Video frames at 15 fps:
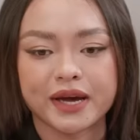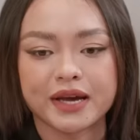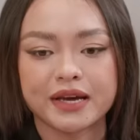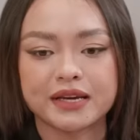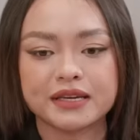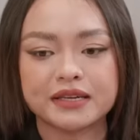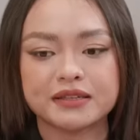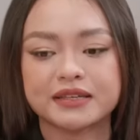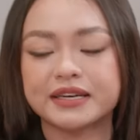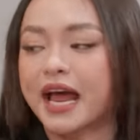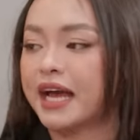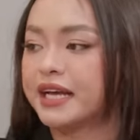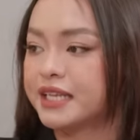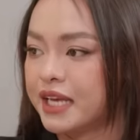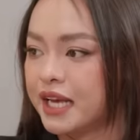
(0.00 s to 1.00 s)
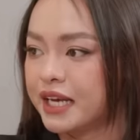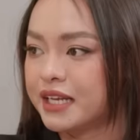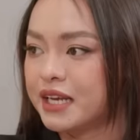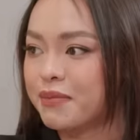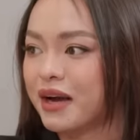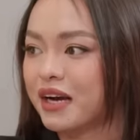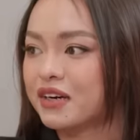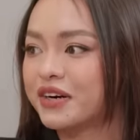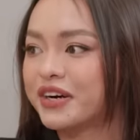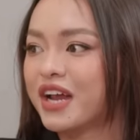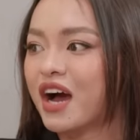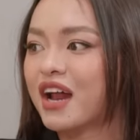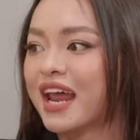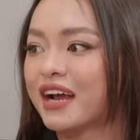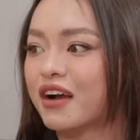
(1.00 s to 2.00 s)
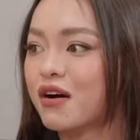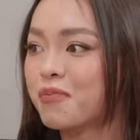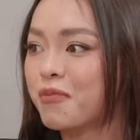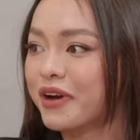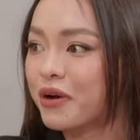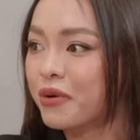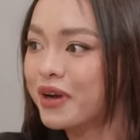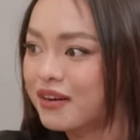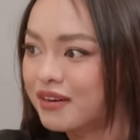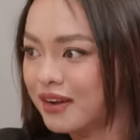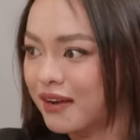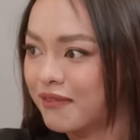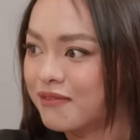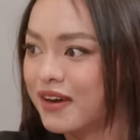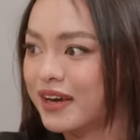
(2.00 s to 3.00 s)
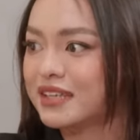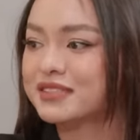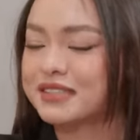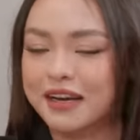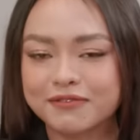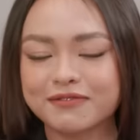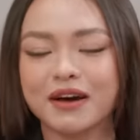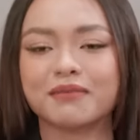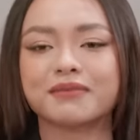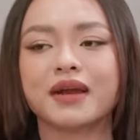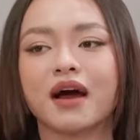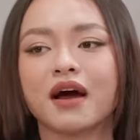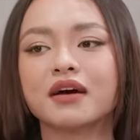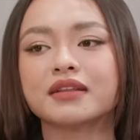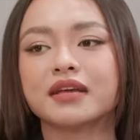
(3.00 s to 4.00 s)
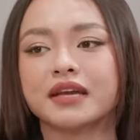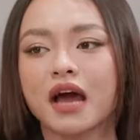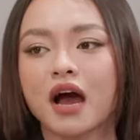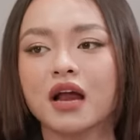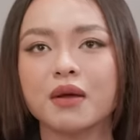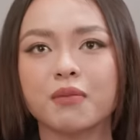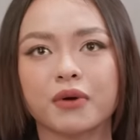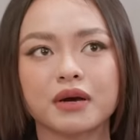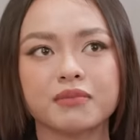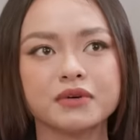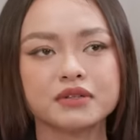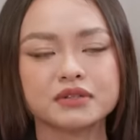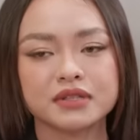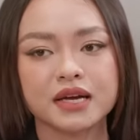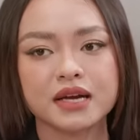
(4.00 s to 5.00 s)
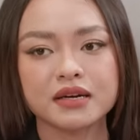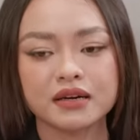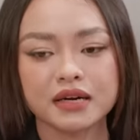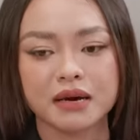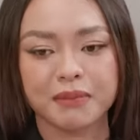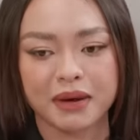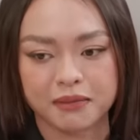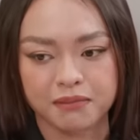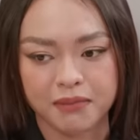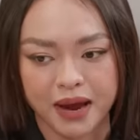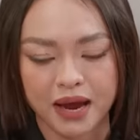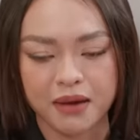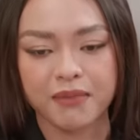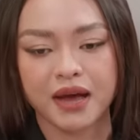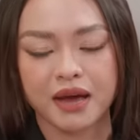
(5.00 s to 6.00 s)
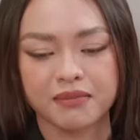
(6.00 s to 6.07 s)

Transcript: cái người đại diện nhưng mà người đó lại có một cái khuyết điểm về cái sản phẩm đó, thì đó là một cái bước tiến rất là mạnh mẽ mà